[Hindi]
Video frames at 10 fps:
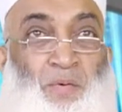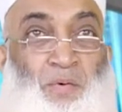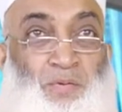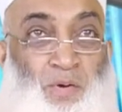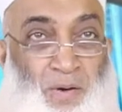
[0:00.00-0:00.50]

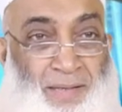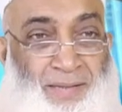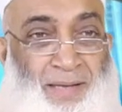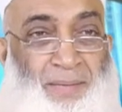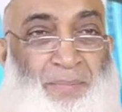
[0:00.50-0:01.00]
कोई
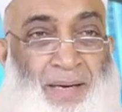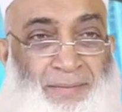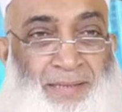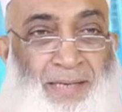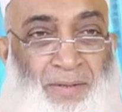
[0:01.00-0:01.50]
दौलत के अंबार
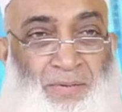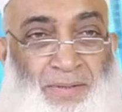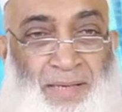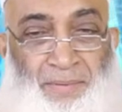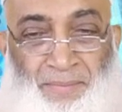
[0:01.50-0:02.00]
चाहिए
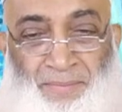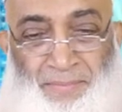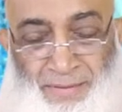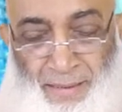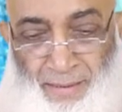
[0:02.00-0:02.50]
होते हैं
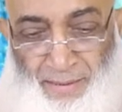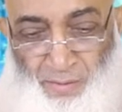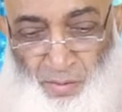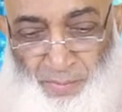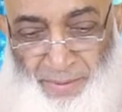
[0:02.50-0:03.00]
मिसाल के
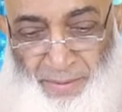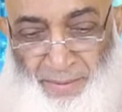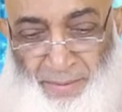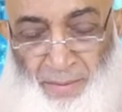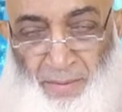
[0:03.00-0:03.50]
तौर पे
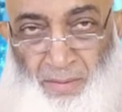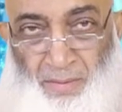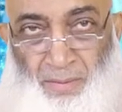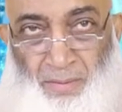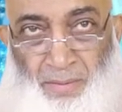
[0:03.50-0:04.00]

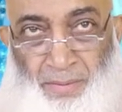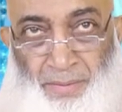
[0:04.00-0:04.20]
और